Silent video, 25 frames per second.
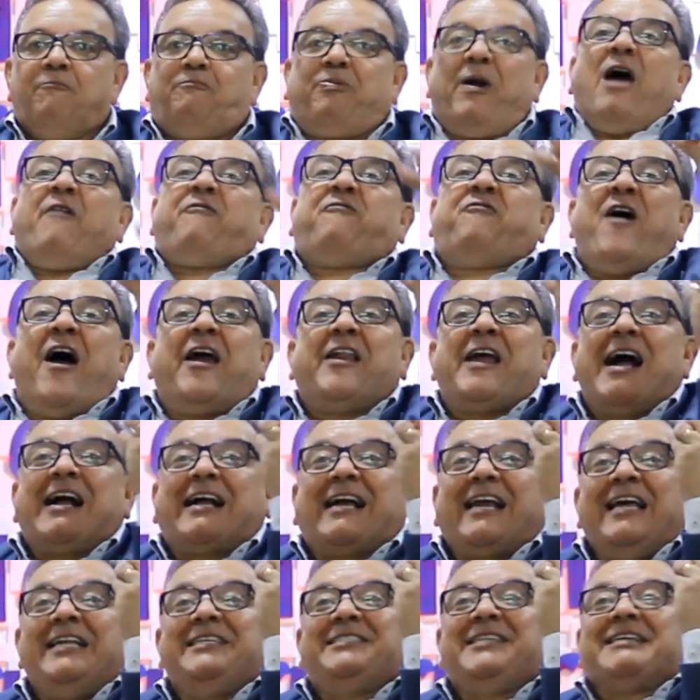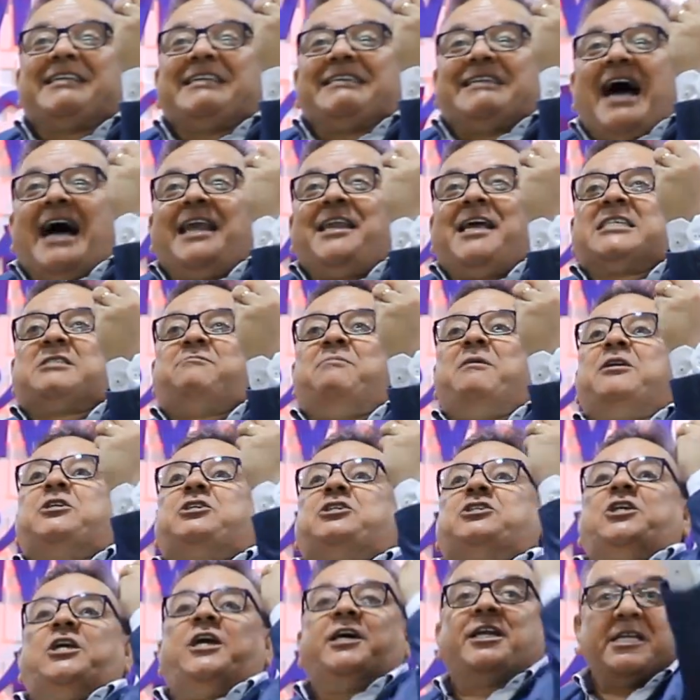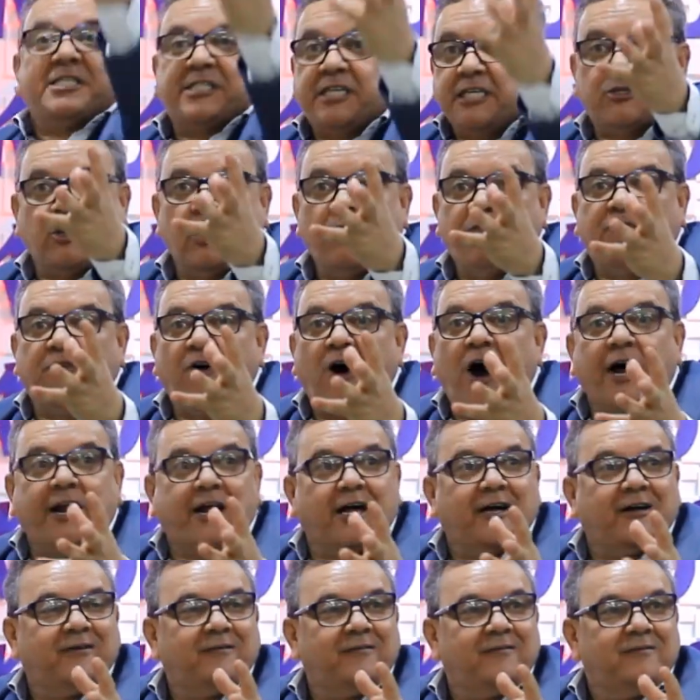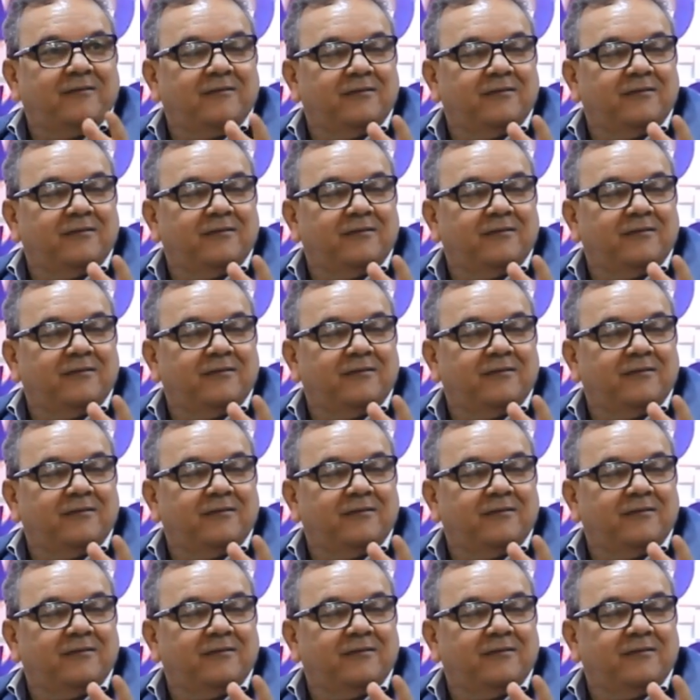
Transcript: preferem acreditar nas mentiras que estão em fora,